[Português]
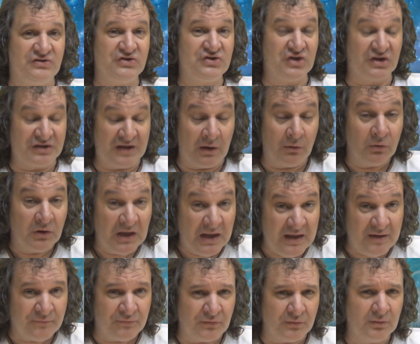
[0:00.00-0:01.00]
Existe até um
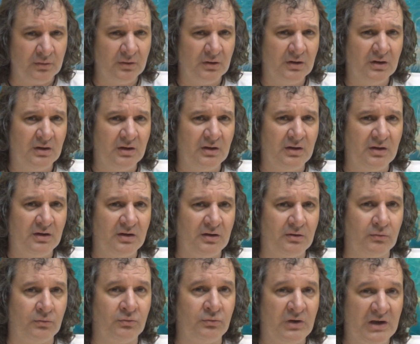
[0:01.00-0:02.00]
livro
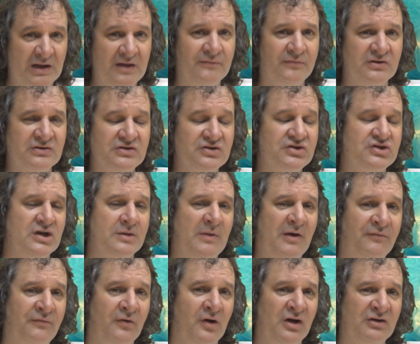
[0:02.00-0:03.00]
que o livro se
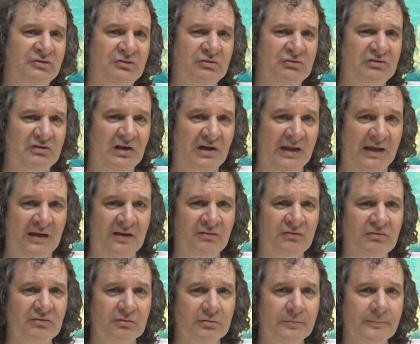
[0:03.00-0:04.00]
chama Voz do
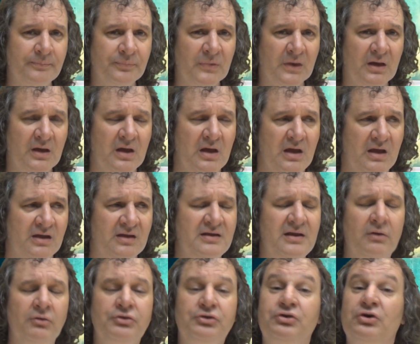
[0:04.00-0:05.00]
Silêncio,
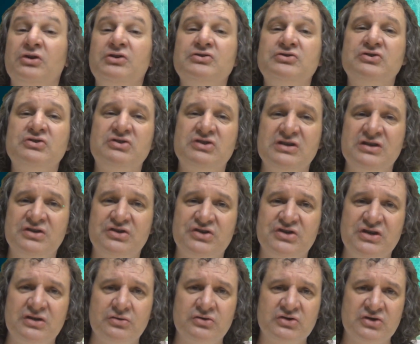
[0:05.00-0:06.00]
então todos os
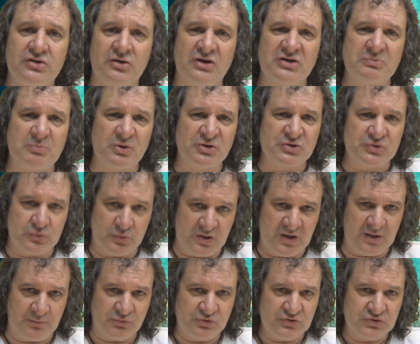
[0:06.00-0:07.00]
sentidos que nós
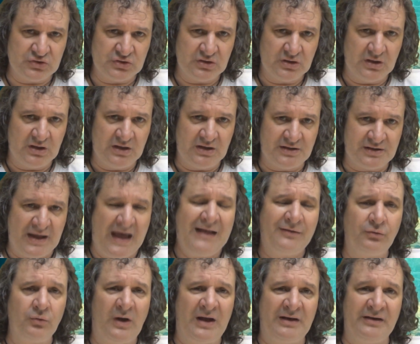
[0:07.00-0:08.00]
possuímos, na
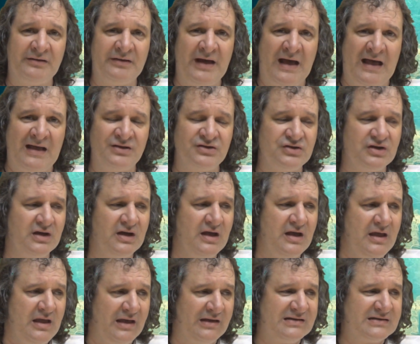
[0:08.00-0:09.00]
atualidade,
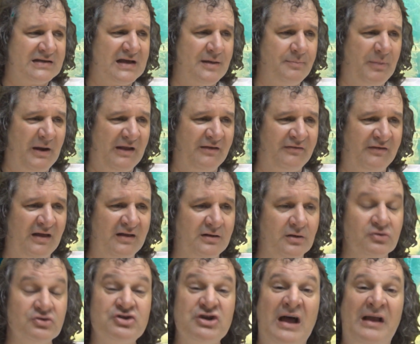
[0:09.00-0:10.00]
eles
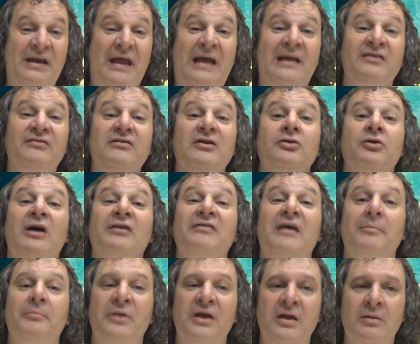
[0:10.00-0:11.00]
representam janelas que nós
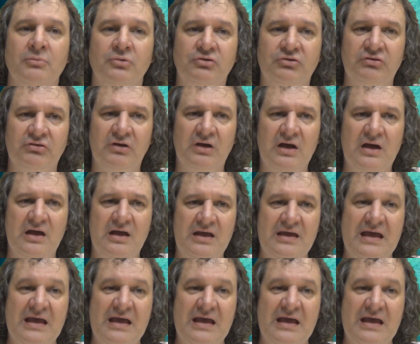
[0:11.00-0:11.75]
abrimos.